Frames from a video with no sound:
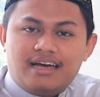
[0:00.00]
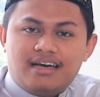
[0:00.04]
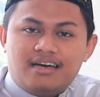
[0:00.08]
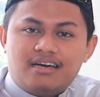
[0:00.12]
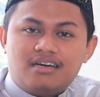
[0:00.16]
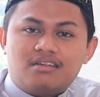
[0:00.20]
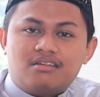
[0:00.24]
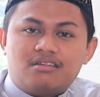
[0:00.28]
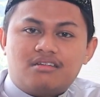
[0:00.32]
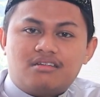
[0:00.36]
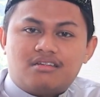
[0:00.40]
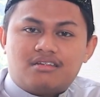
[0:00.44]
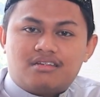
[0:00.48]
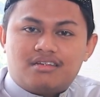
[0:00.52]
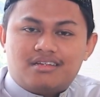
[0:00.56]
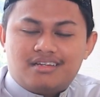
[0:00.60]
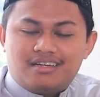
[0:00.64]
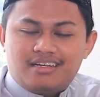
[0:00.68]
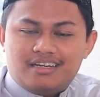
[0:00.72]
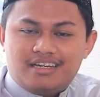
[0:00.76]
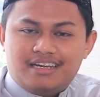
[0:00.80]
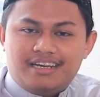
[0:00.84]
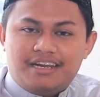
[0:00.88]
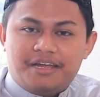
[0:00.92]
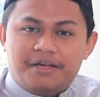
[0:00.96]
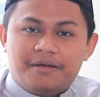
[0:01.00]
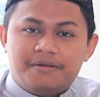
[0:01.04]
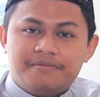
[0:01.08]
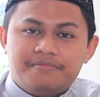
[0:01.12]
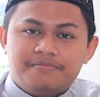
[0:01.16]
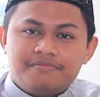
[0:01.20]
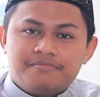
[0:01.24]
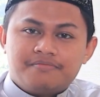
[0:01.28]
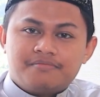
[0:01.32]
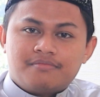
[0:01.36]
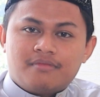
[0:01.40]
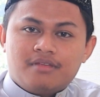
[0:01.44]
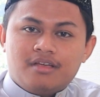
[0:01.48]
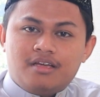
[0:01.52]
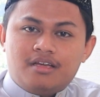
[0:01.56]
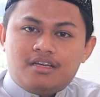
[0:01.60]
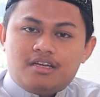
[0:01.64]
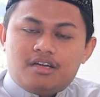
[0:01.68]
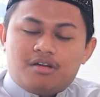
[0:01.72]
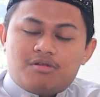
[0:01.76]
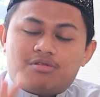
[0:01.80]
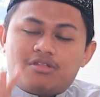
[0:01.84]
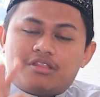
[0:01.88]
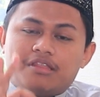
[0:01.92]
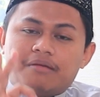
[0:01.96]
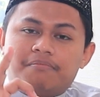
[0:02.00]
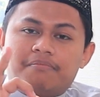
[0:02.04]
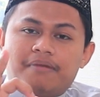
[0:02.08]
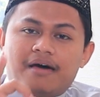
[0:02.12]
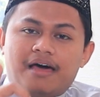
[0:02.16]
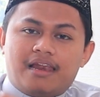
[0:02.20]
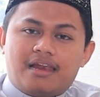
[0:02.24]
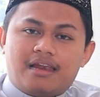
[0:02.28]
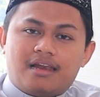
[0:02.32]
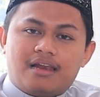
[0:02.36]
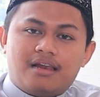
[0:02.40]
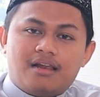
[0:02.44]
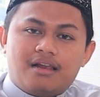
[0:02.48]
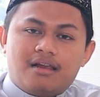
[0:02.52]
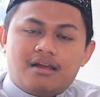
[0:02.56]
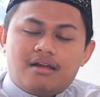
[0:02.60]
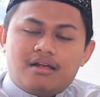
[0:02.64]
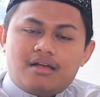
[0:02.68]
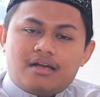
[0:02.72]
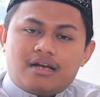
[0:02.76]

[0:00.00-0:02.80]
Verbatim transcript: r. Nah, itu tebal.